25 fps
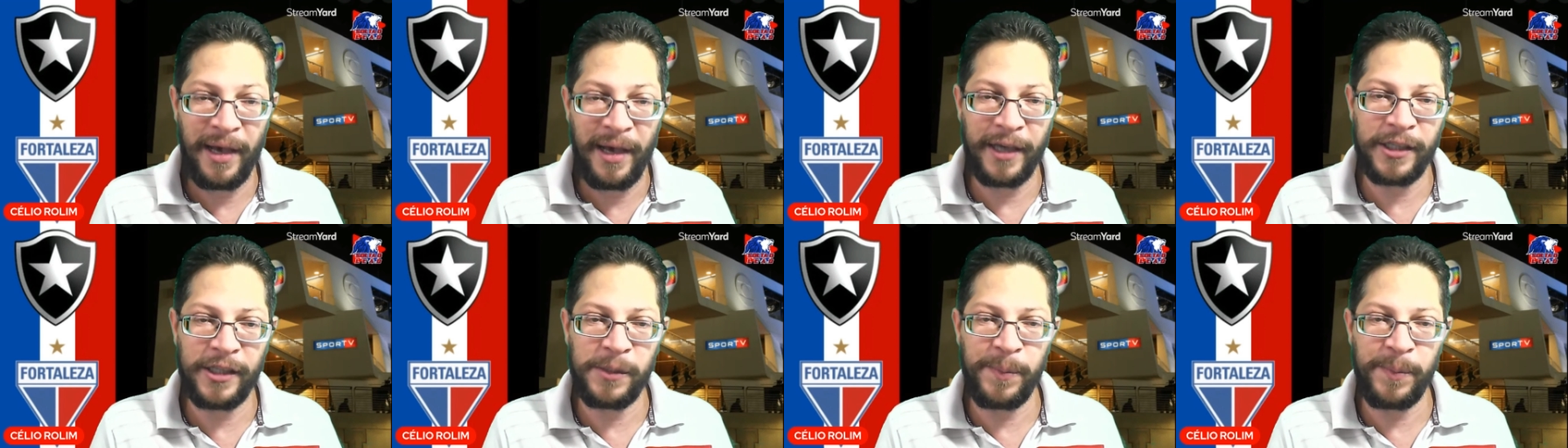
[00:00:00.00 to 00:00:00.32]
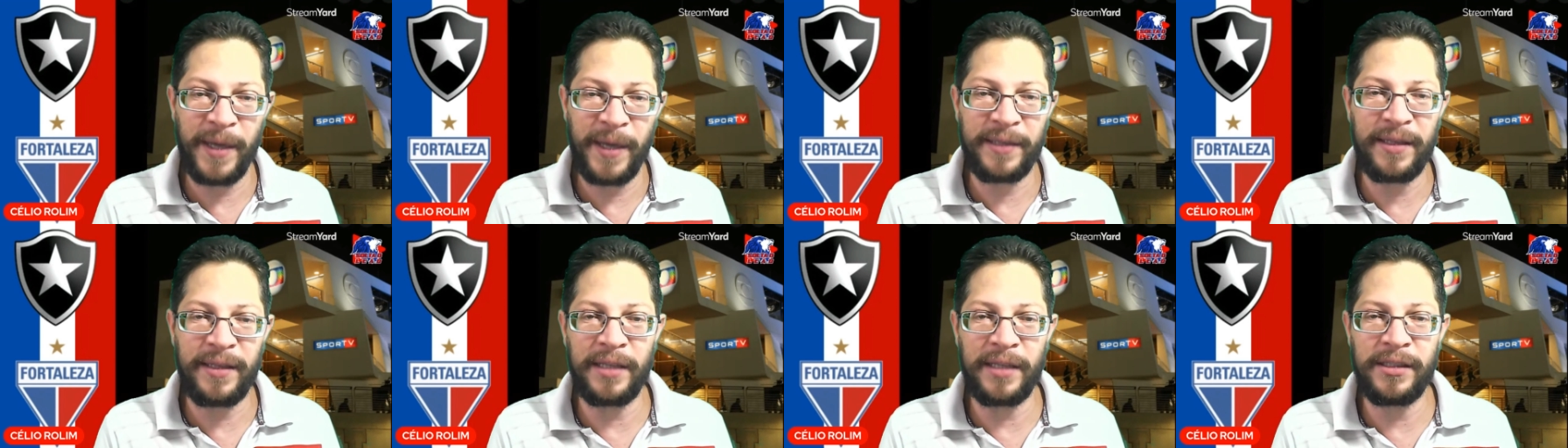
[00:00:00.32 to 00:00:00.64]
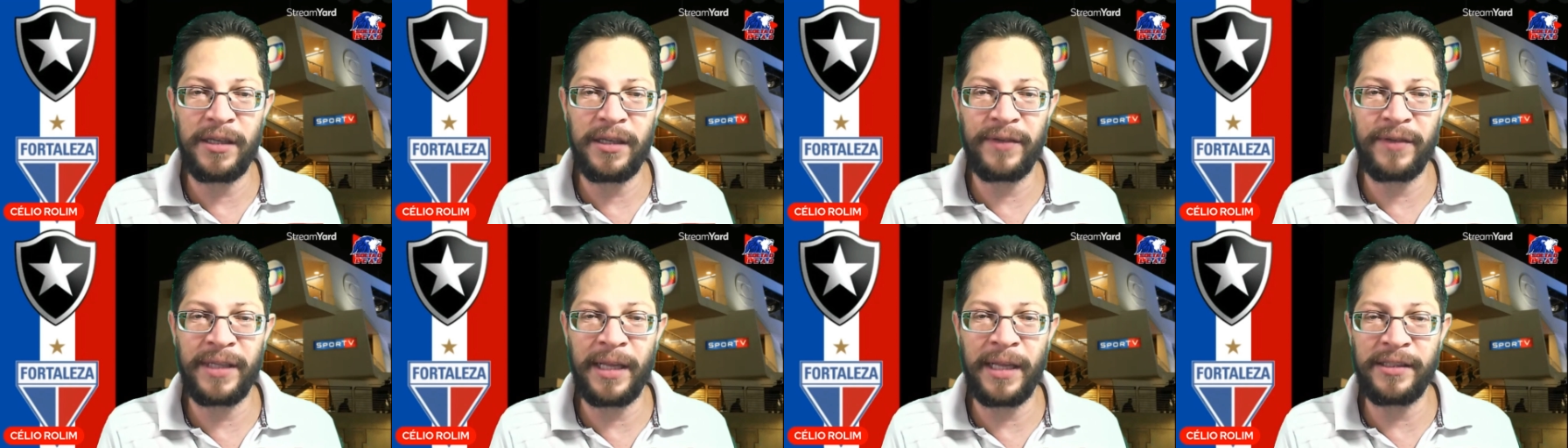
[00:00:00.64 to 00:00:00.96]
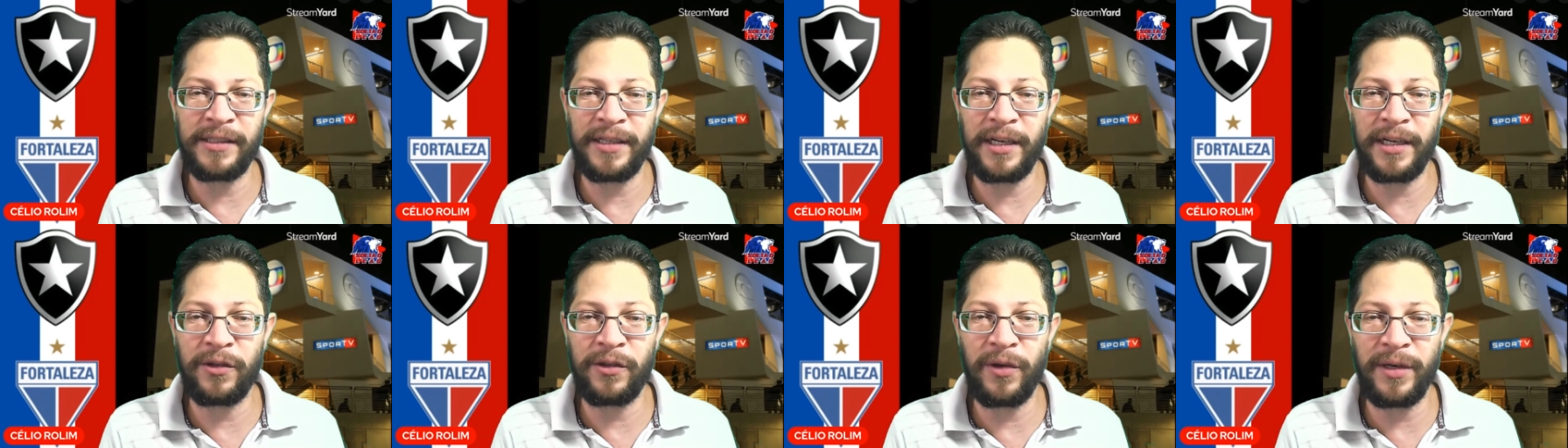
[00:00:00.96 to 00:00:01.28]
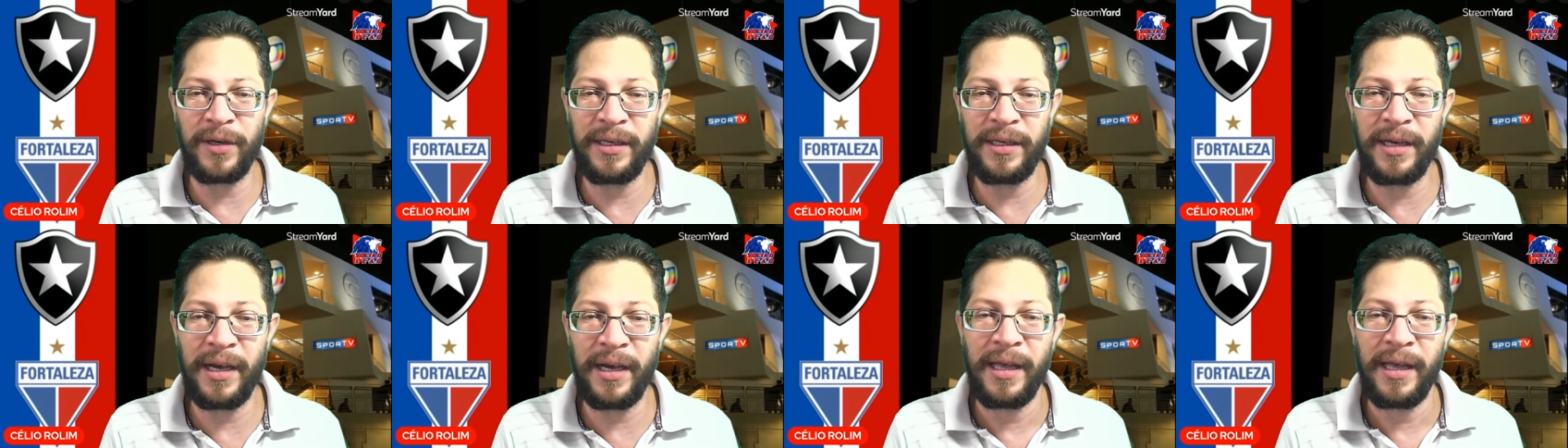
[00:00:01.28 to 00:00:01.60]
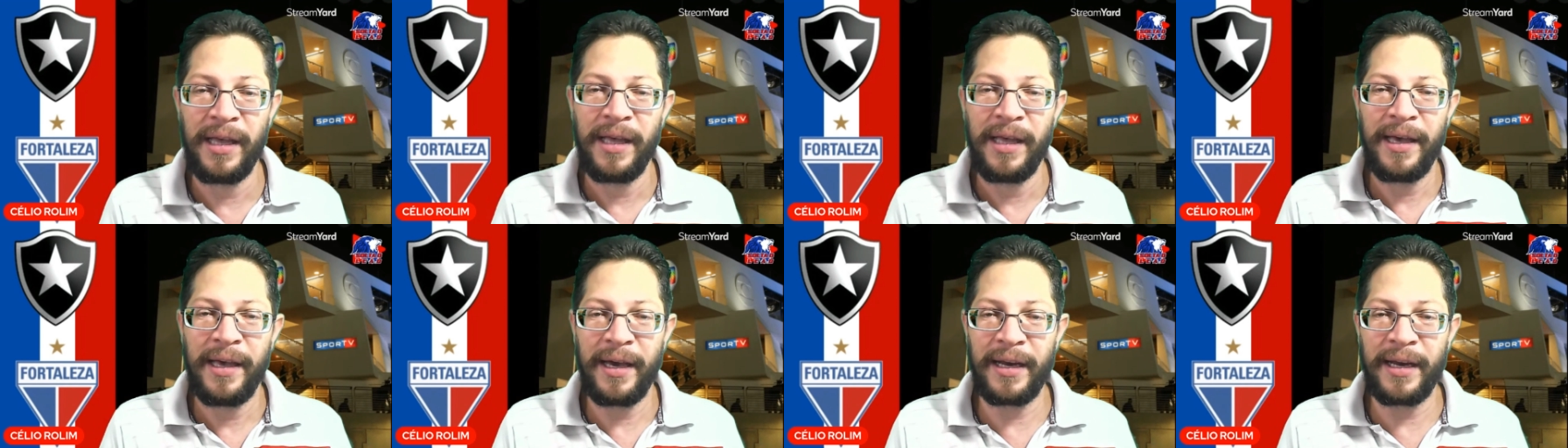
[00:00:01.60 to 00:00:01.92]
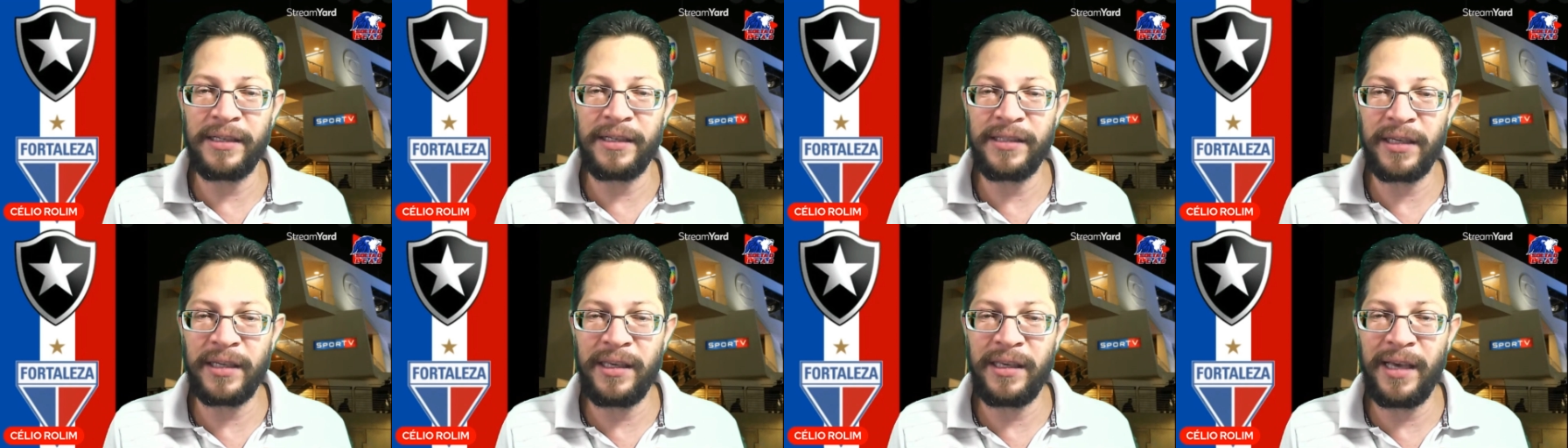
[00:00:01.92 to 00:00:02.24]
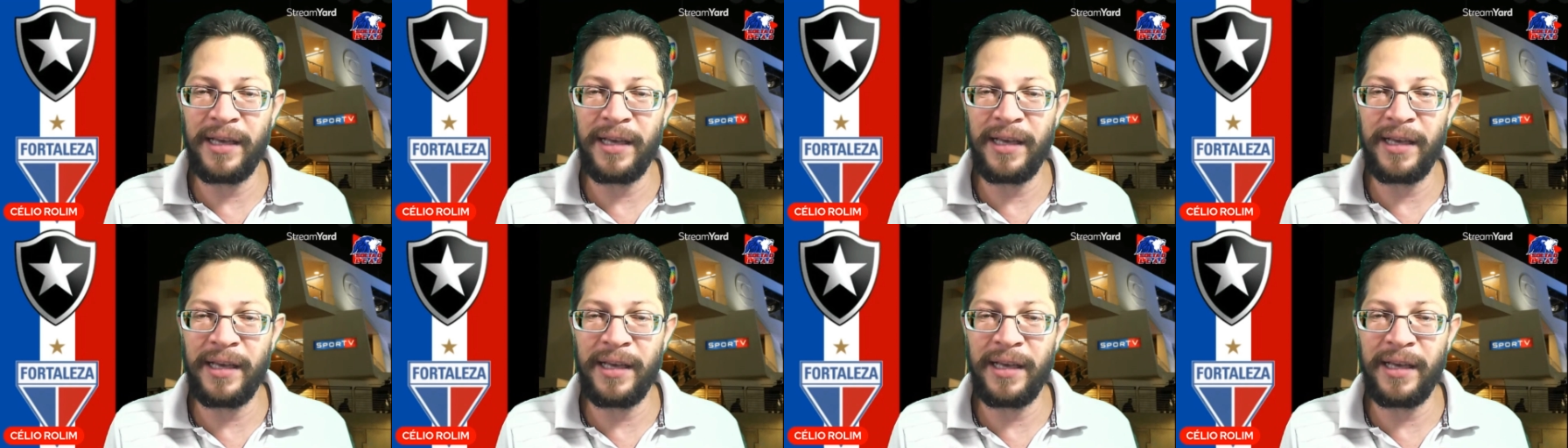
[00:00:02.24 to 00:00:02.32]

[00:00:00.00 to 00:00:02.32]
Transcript: A expectativa da diretoria era de que